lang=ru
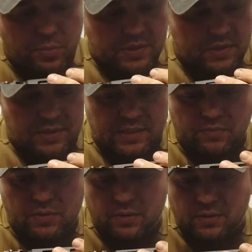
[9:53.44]
пазы
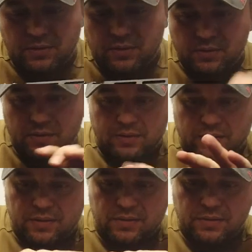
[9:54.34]
цевья.
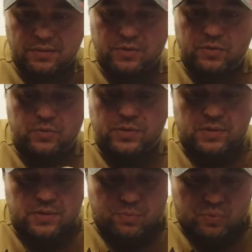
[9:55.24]
Так, что
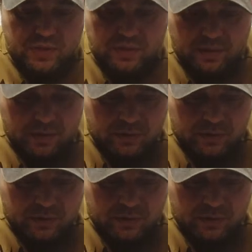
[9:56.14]
здесь не пускает